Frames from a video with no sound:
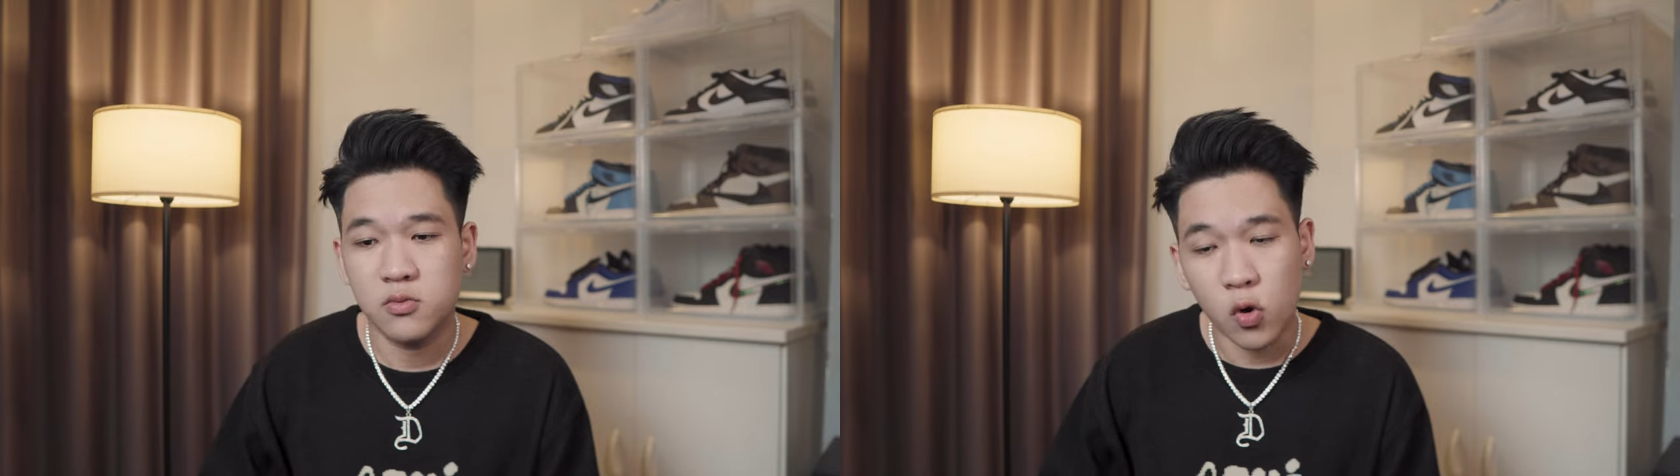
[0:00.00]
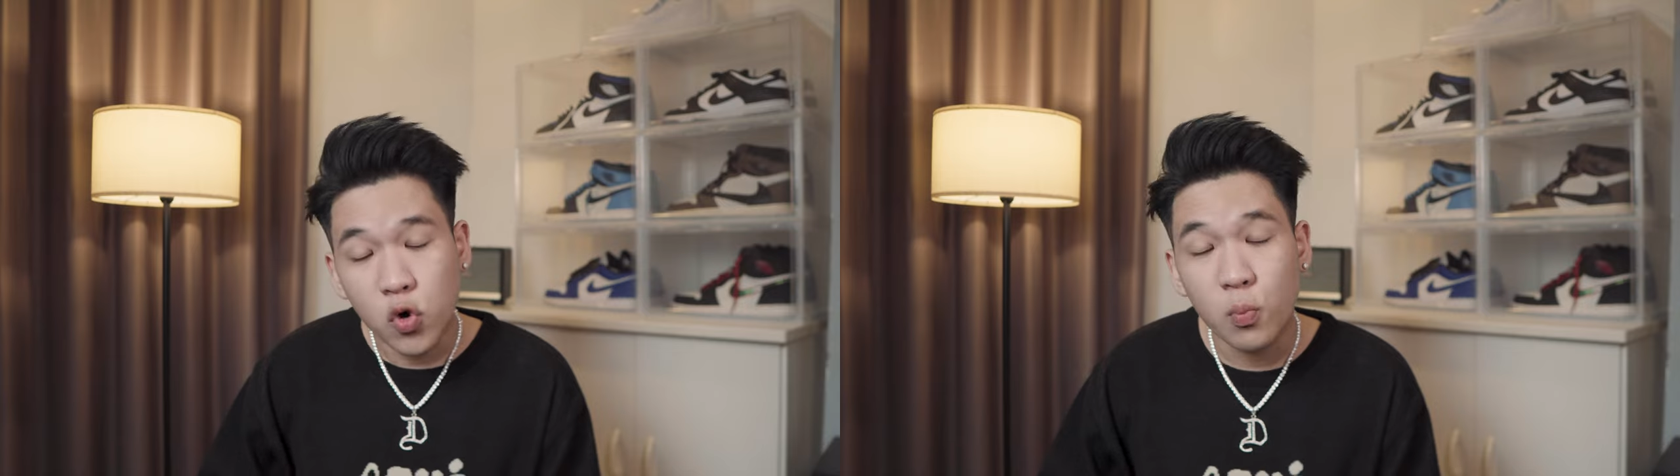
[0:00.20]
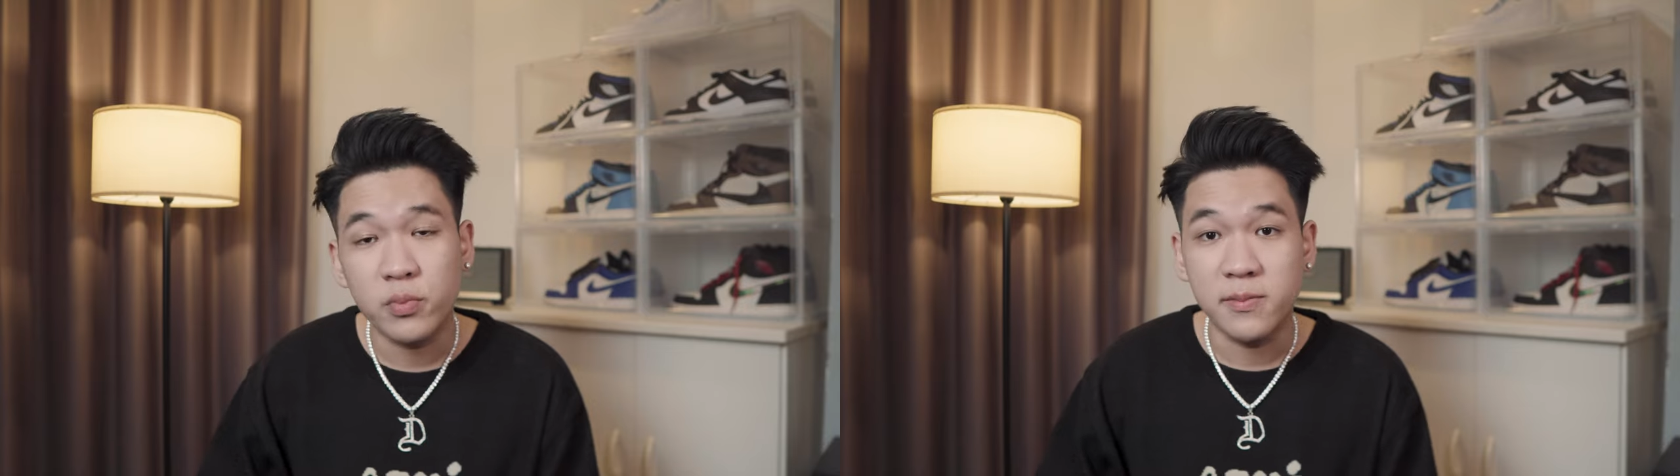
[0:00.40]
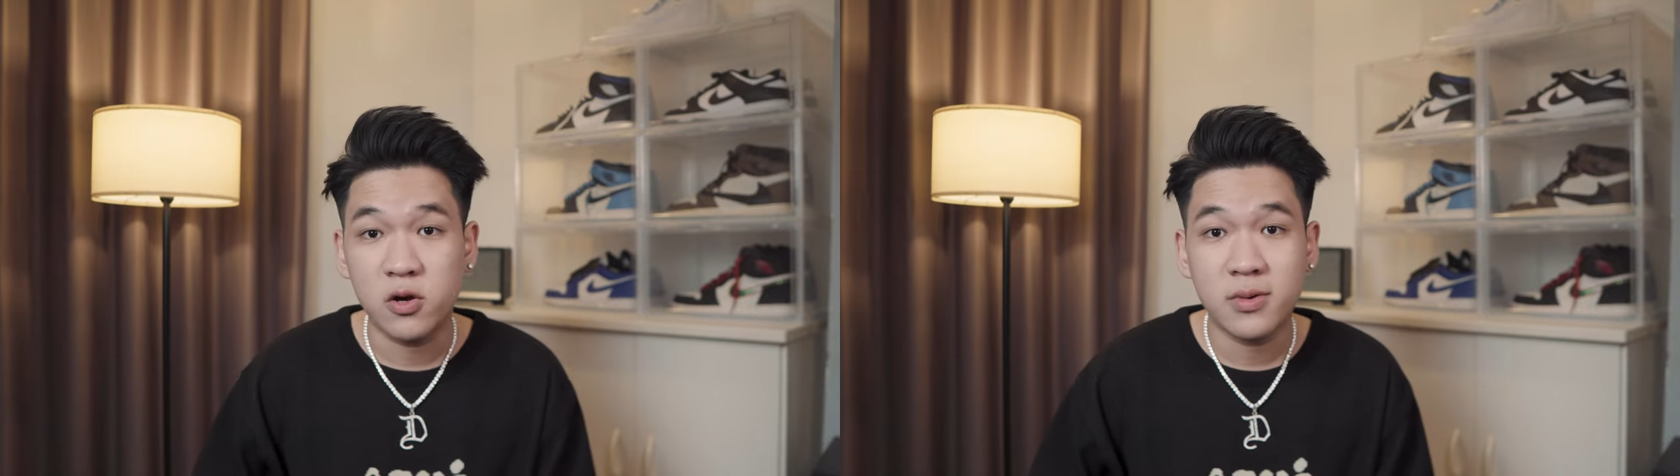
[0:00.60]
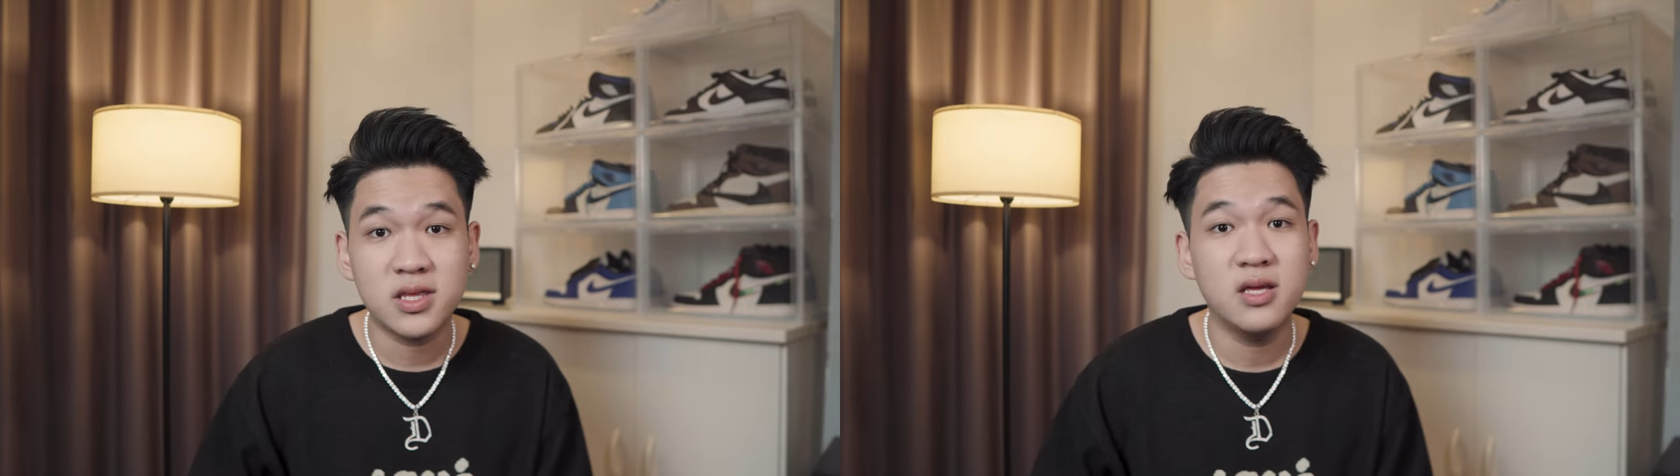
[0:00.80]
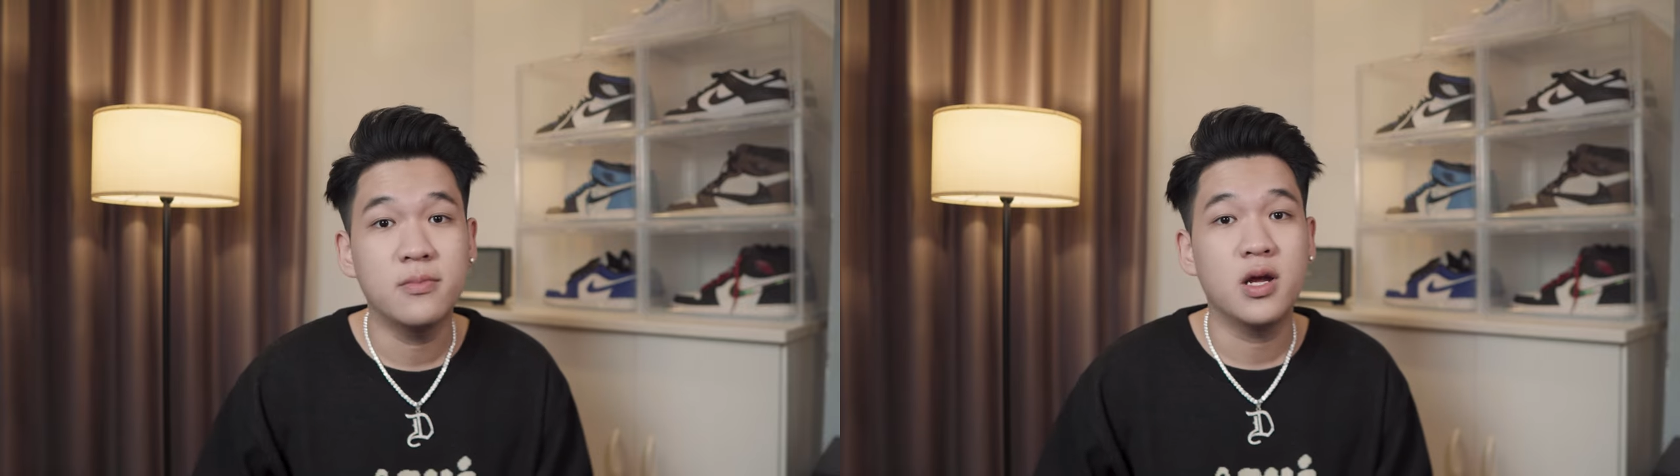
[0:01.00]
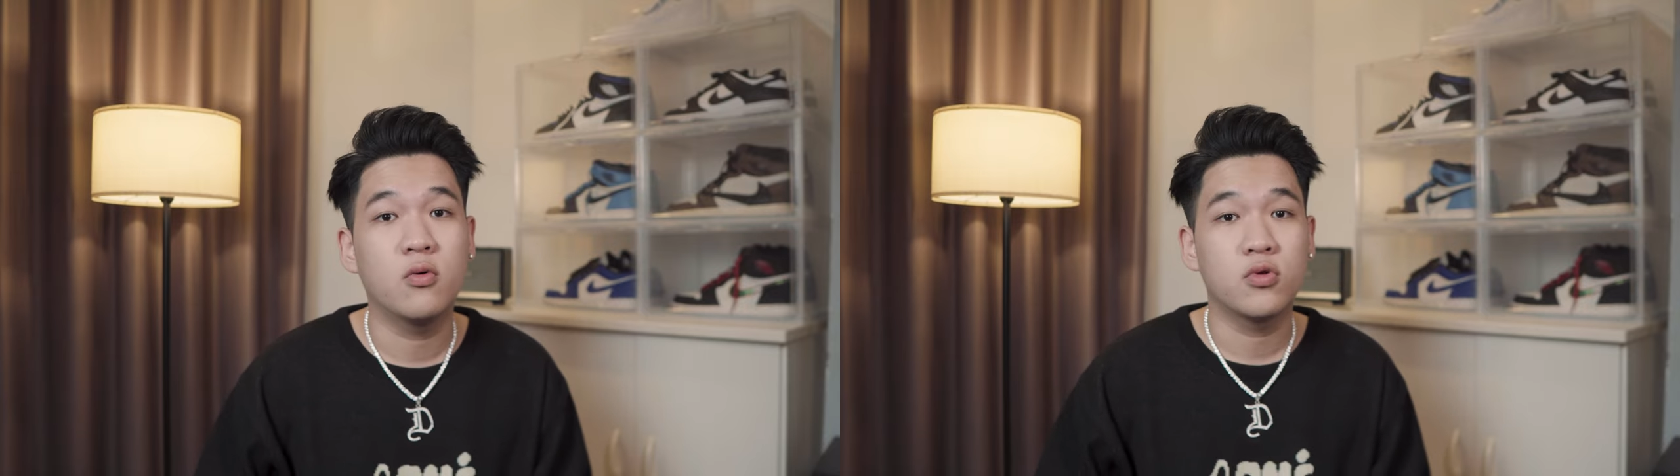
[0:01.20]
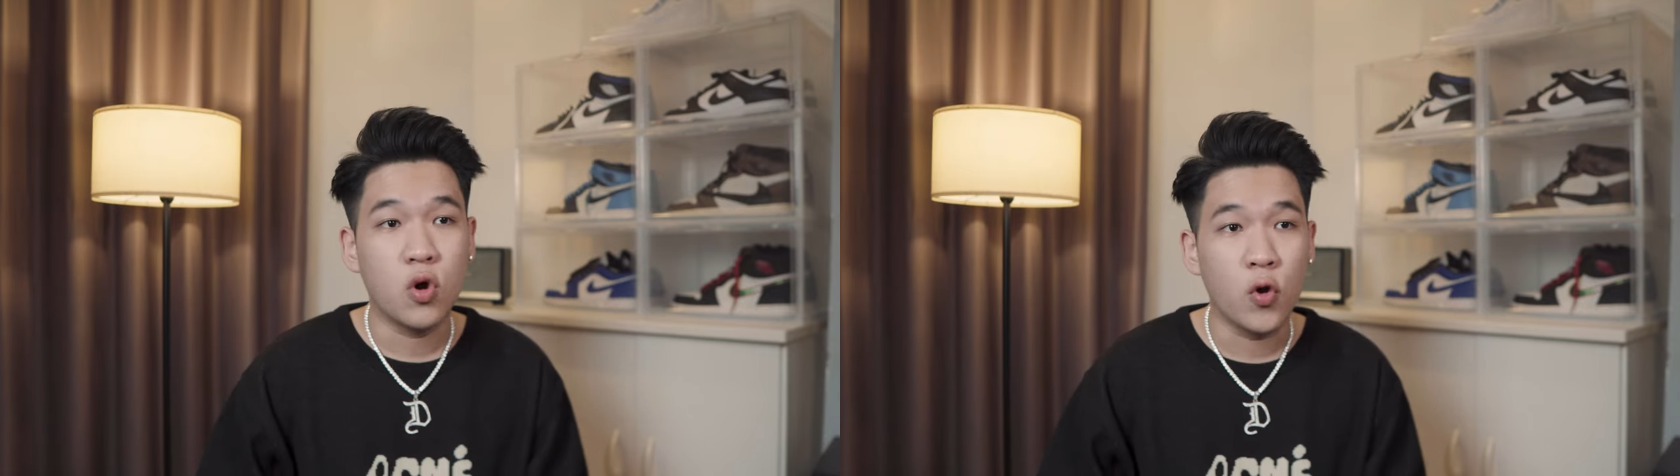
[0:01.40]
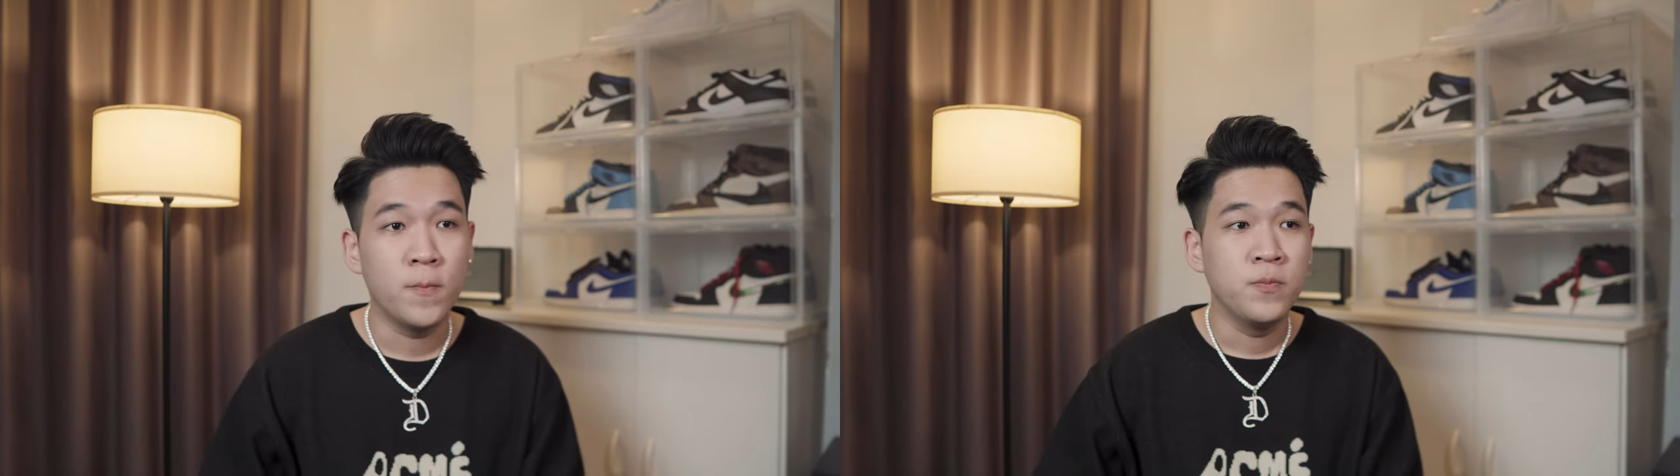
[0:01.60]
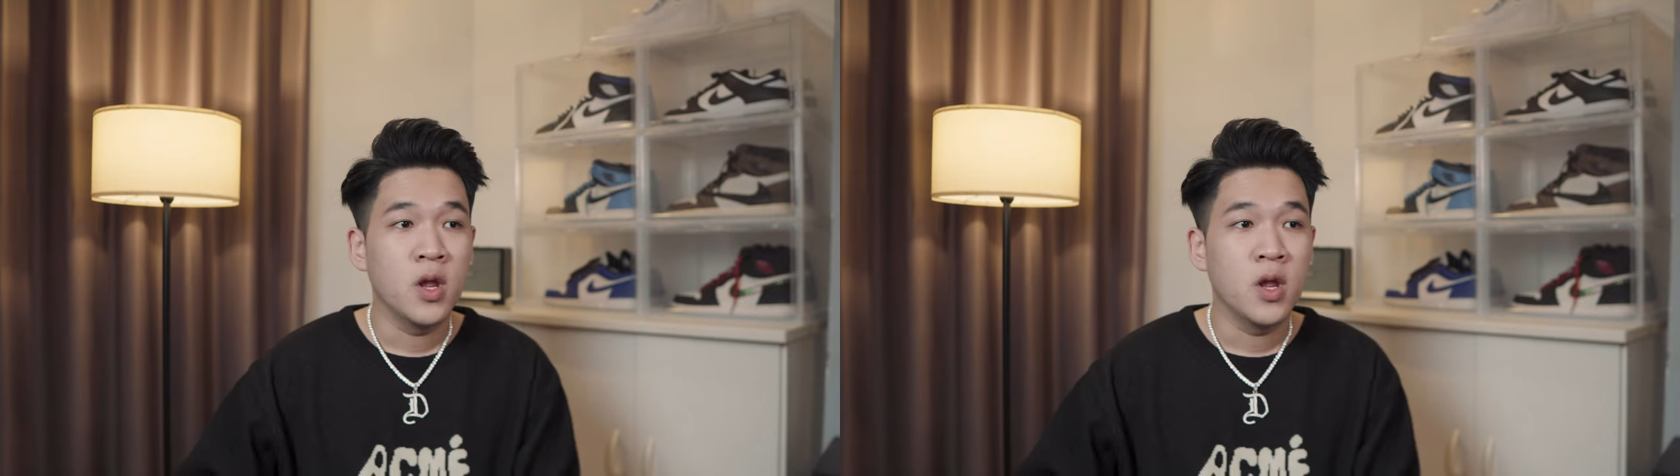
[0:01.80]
cuối cùng thì mình cũng đã tìm hiểu rồi